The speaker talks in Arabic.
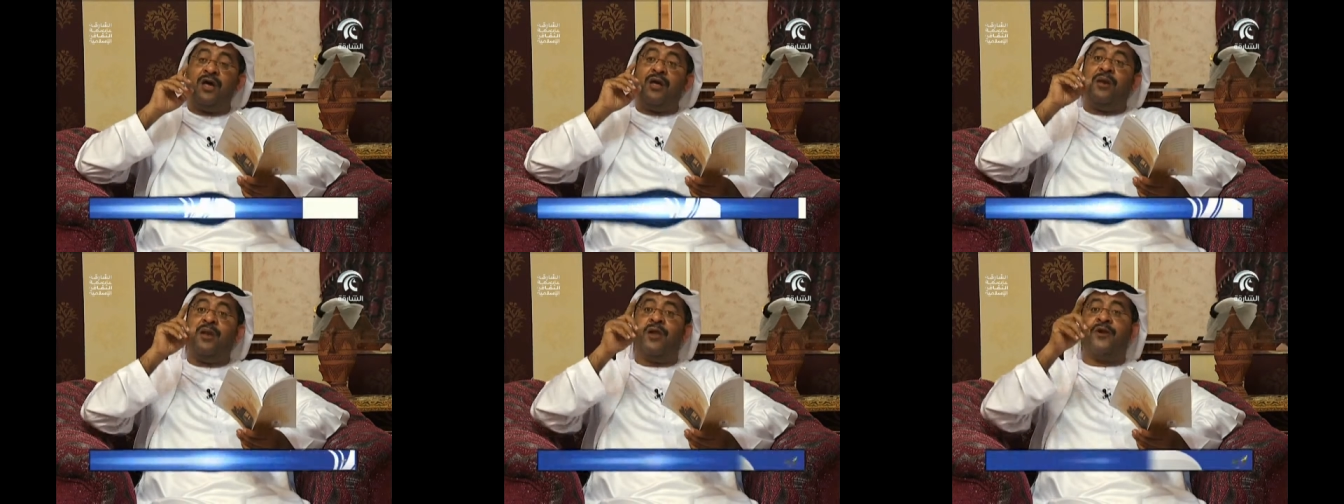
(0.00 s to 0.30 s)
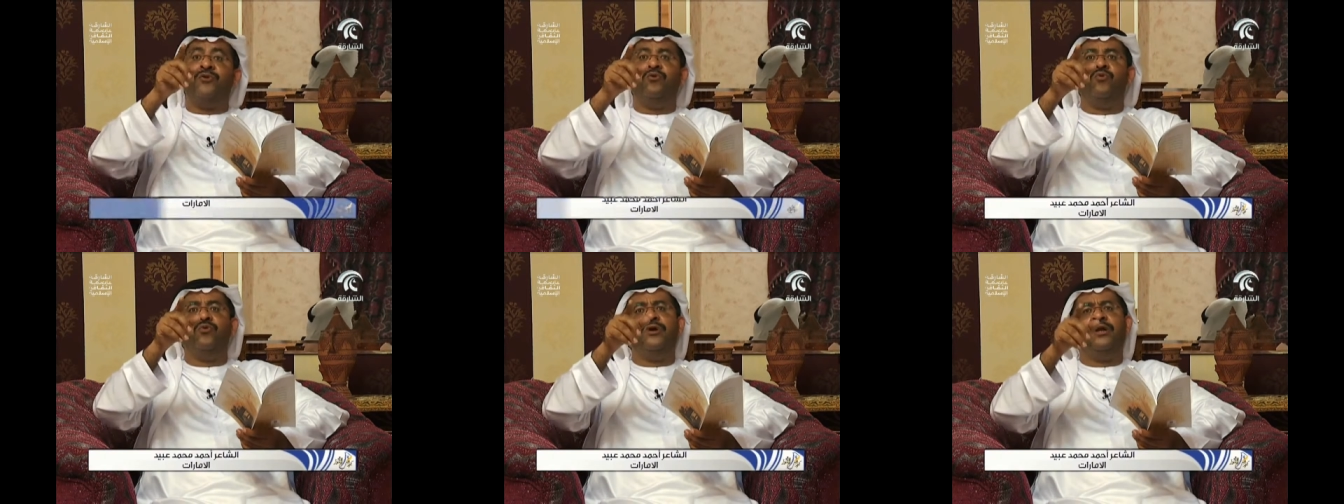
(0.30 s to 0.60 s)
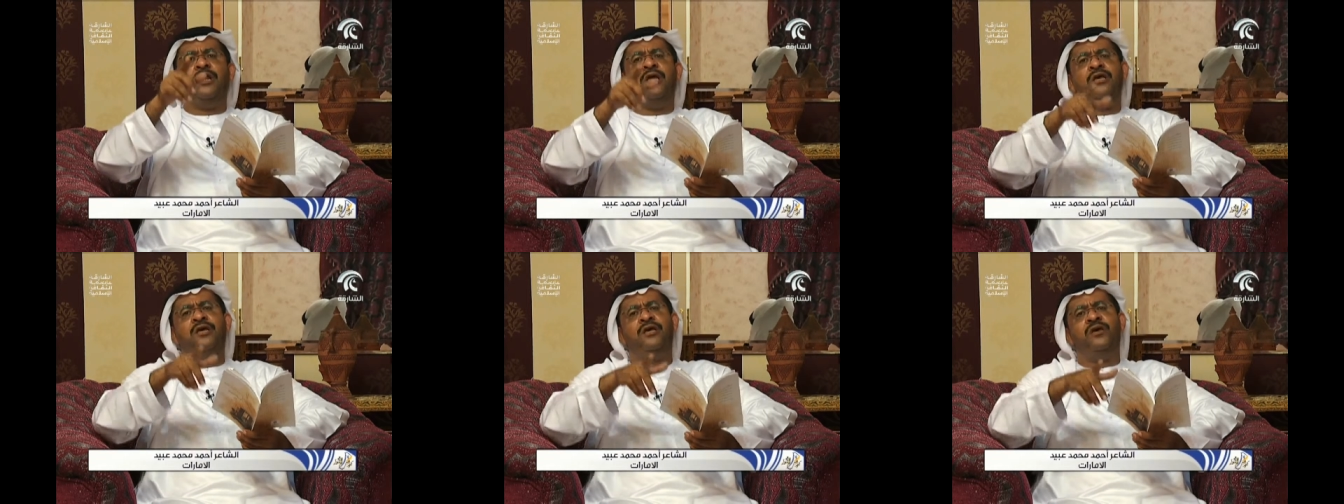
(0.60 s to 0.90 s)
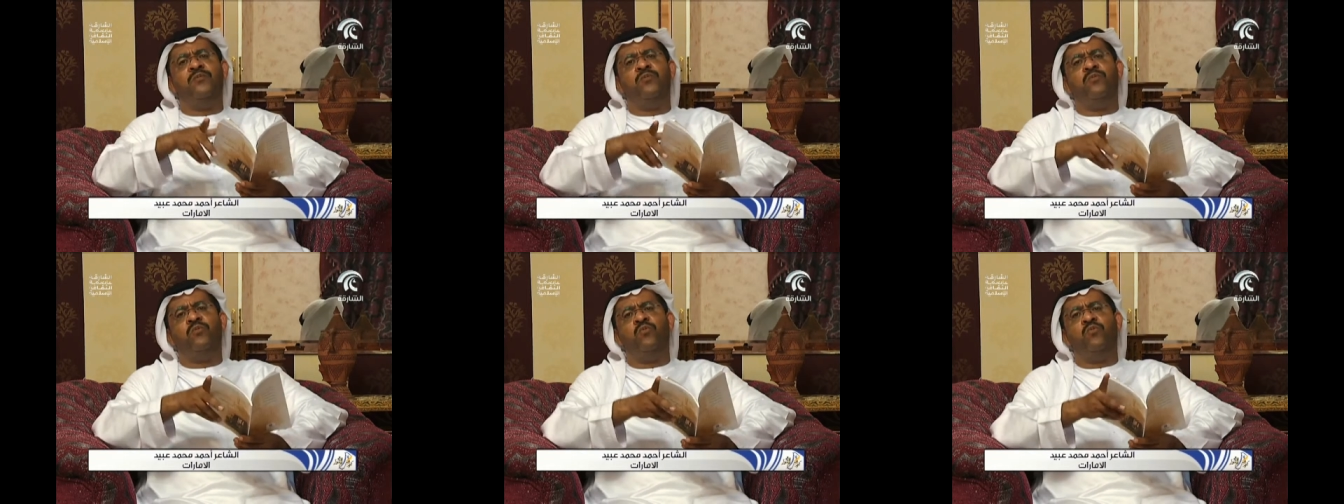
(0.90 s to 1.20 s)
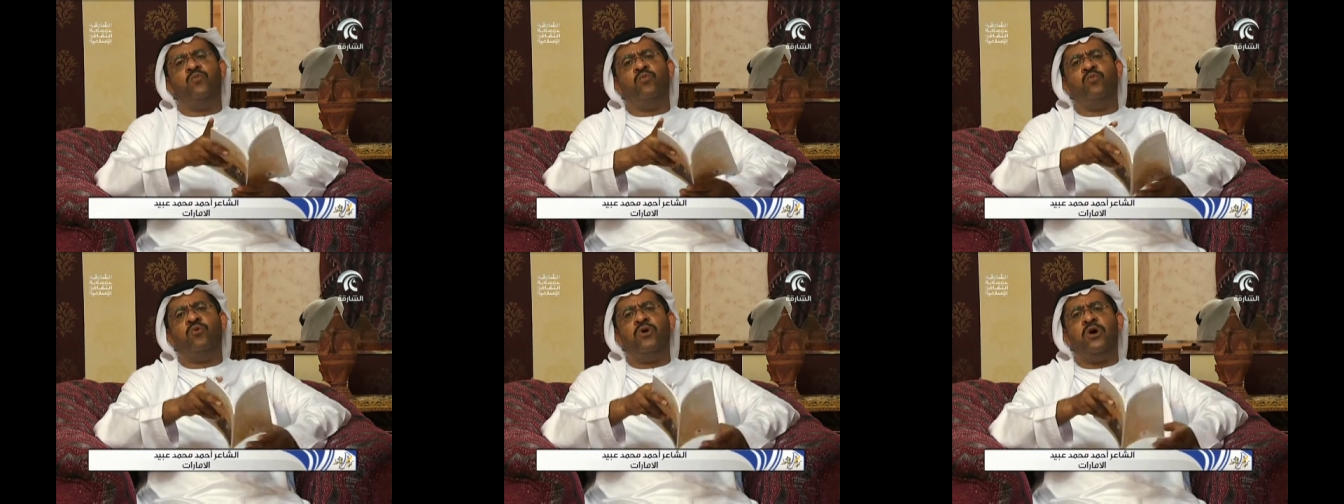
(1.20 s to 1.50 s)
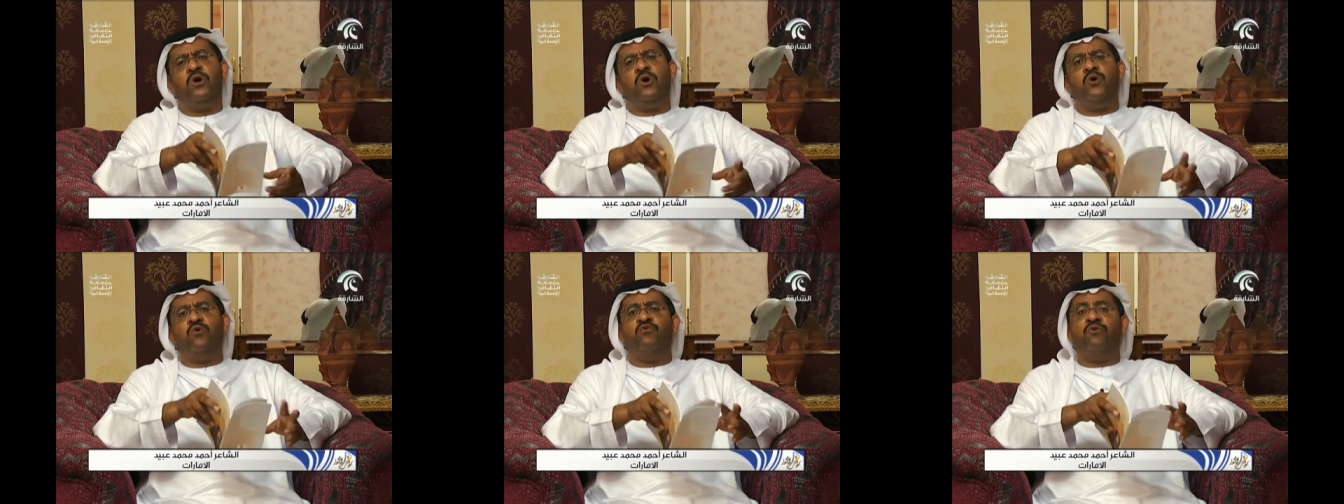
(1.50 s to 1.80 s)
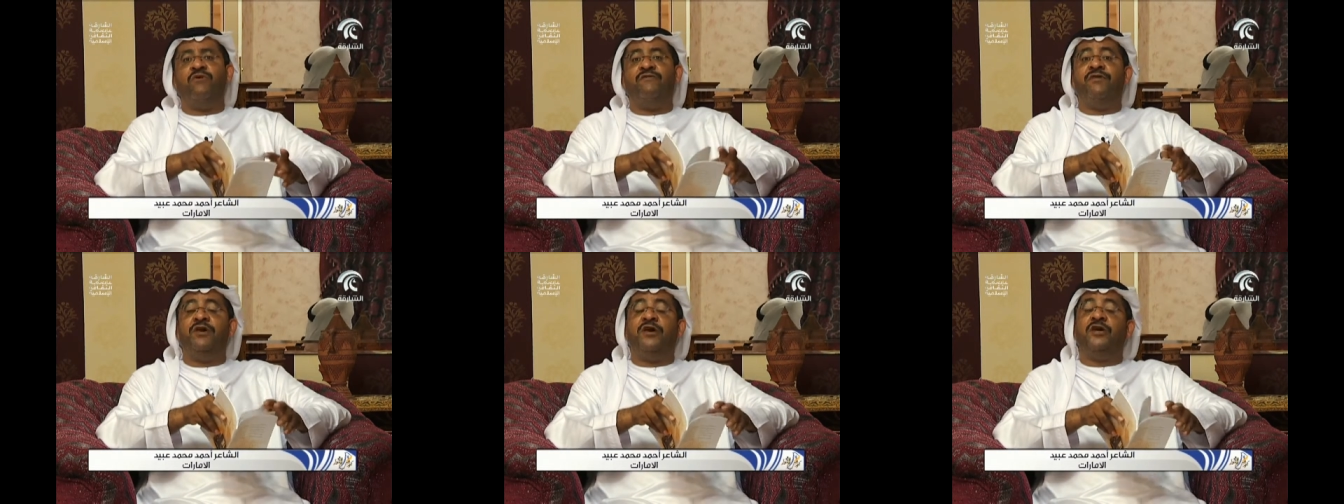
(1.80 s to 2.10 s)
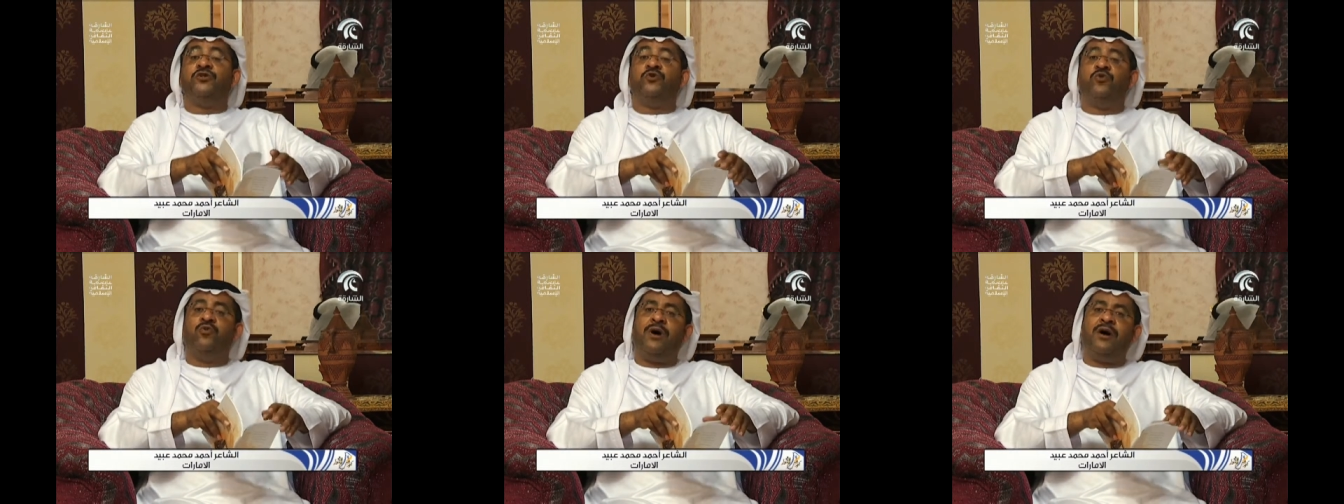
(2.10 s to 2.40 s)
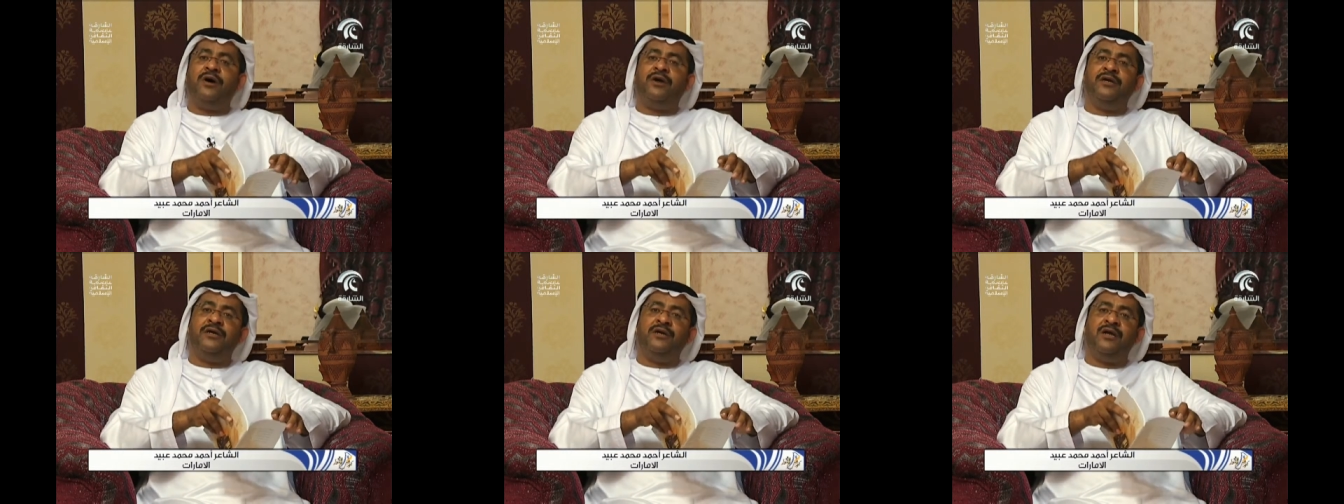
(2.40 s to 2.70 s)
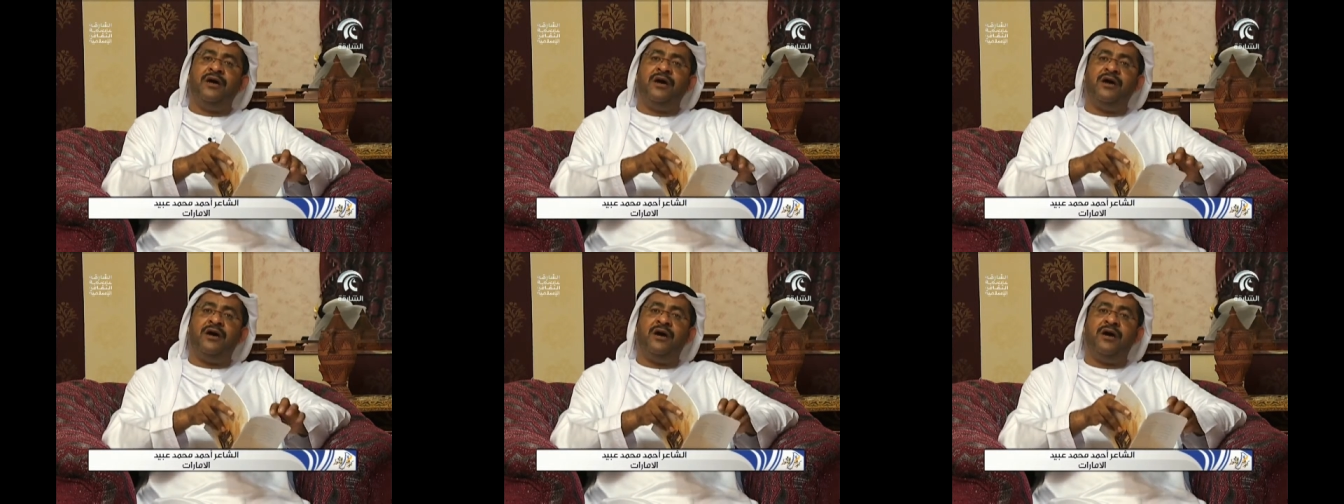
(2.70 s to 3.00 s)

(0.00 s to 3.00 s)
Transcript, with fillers: نرنو إليهم وفي أشواقنا